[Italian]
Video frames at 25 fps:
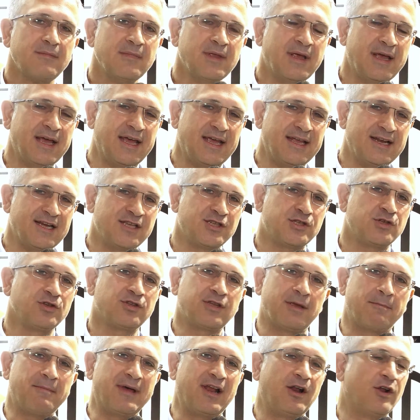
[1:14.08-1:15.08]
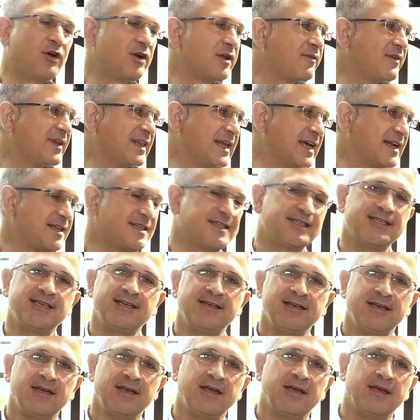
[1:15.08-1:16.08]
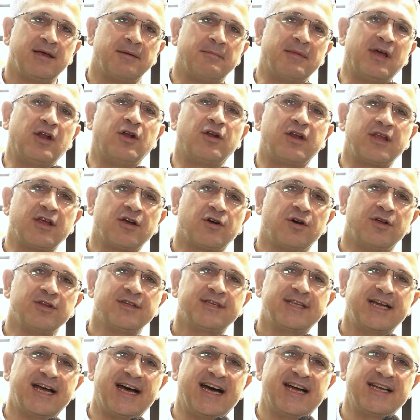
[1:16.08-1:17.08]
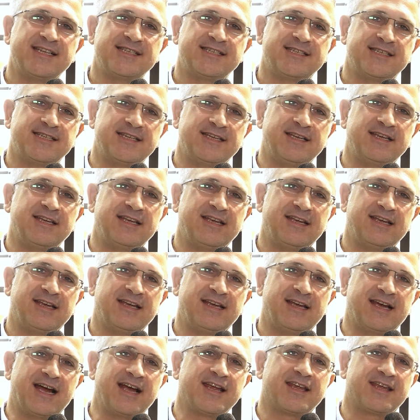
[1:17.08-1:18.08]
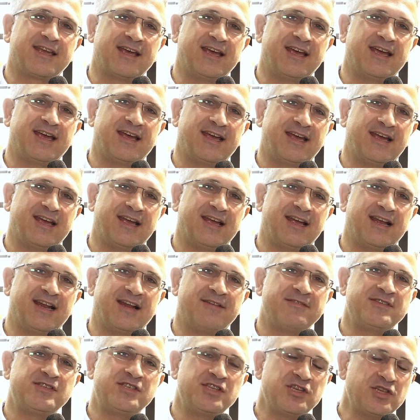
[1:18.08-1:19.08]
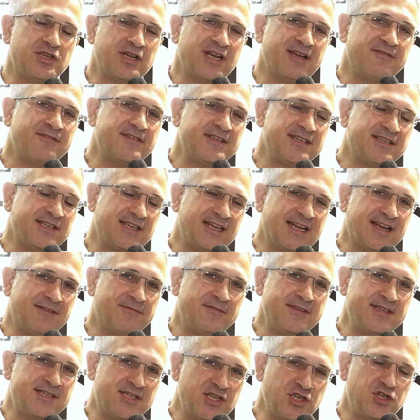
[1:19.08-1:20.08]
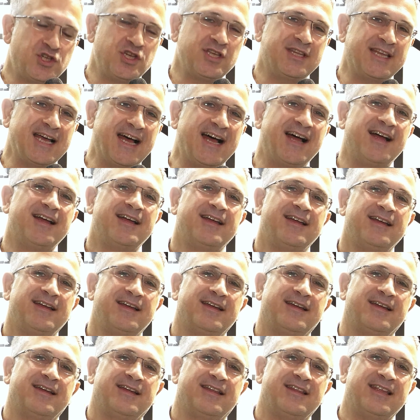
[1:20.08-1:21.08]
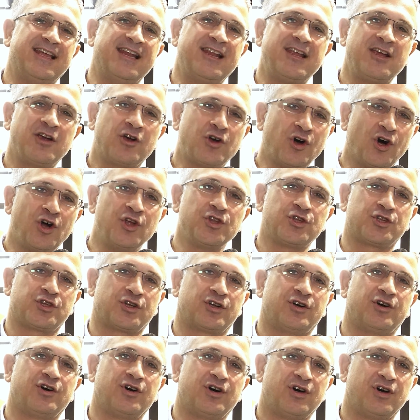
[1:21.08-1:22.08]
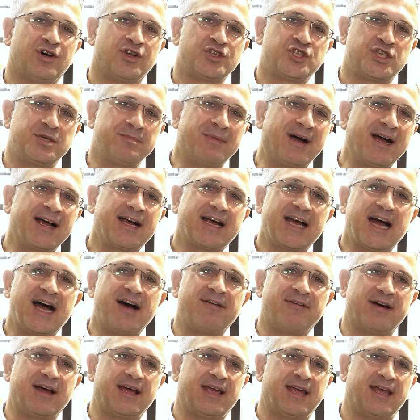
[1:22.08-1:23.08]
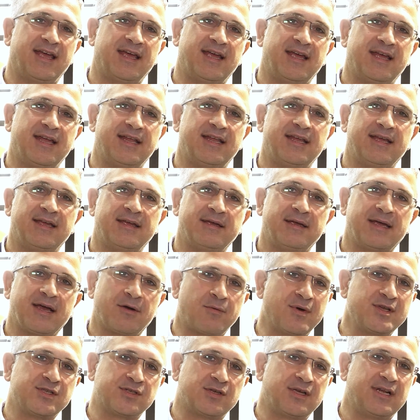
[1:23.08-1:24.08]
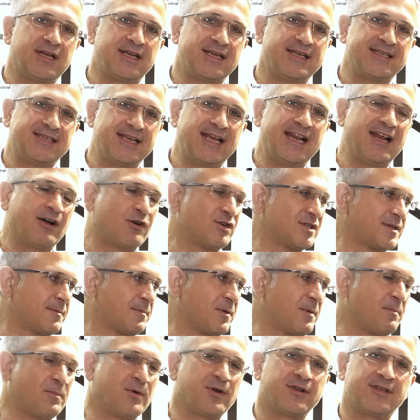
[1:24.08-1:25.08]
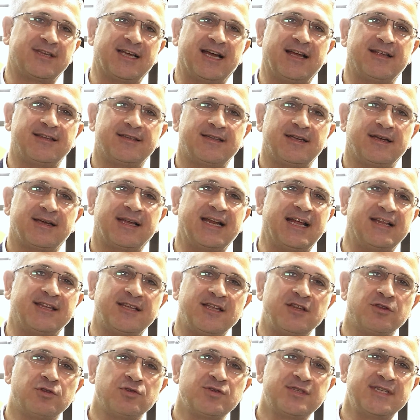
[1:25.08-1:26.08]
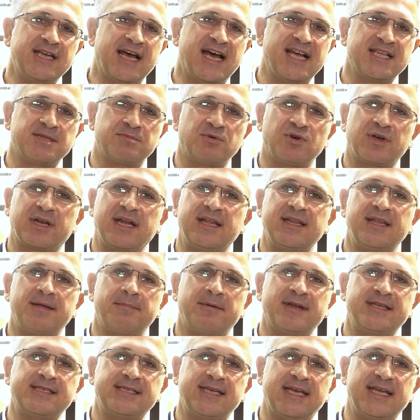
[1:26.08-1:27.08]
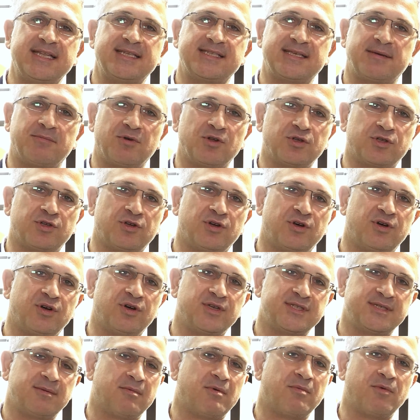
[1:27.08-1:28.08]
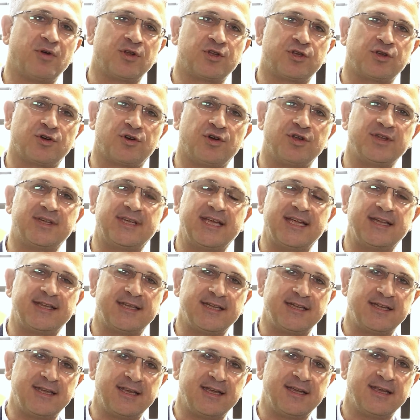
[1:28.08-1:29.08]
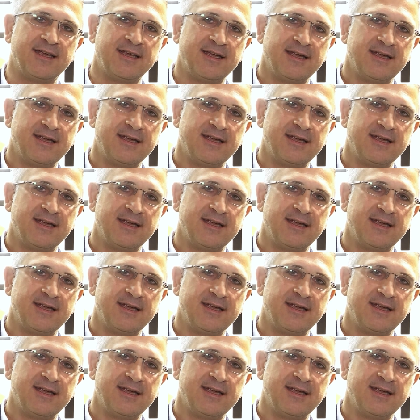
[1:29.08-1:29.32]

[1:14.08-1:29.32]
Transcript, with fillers: Eh, innanzitutto è bello rivedersi, bello rincontrarsi, anche la, la, la fisicità dell'incontro ci mancava e, questa è la, cosa più importante. Grande entusiasmo, grande presenza, molto, siamo molto contenti di,